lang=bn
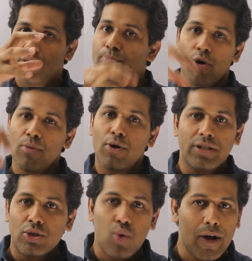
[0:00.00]
বড় বড়
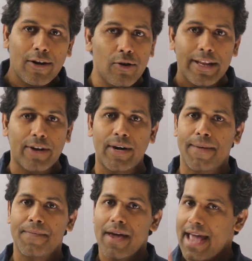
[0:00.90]
যে দোকানগুলো দেখো না
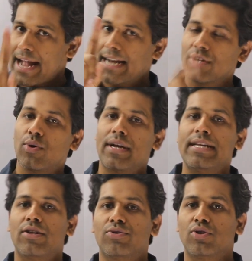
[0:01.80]
এক একটা দোকান
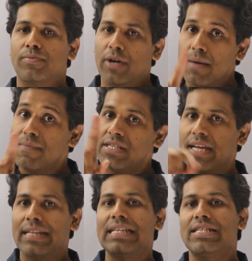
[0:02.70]
নিতে অন্তত পক্ষে বিশ
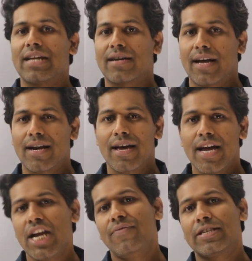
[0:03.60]
থেকে তিরিশ লাখ টাকার
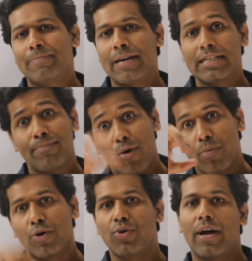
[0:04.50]
ইনভেস্টমেন্ট আছে বড়
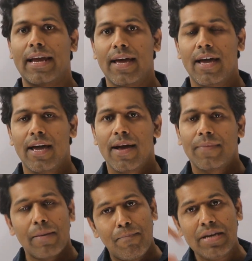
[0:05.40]
বড় দোকানে
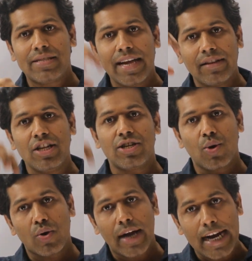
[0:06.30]
তাহলে বিশ থেকে তিরিশ
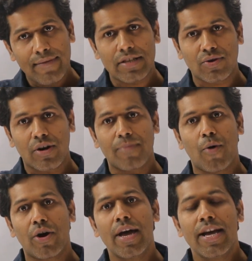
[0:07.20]
লক্ষ টাকা ইনভেস্ট করার
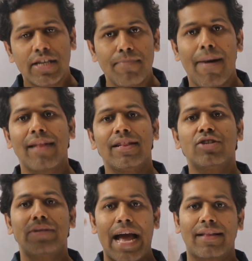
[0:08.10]
পর সে মান্থলি
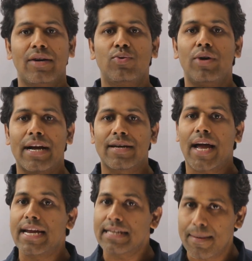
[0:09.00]
যদি এক দুই লাখ
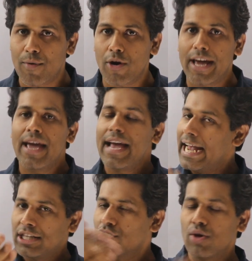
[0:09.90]
টাকা ইনকাম করে
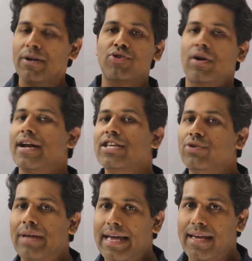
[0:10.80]
এতে তো তোমার জলার
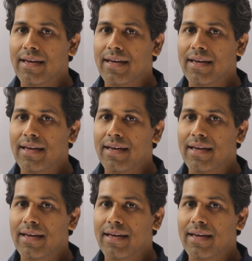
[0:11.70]
কিছু নাই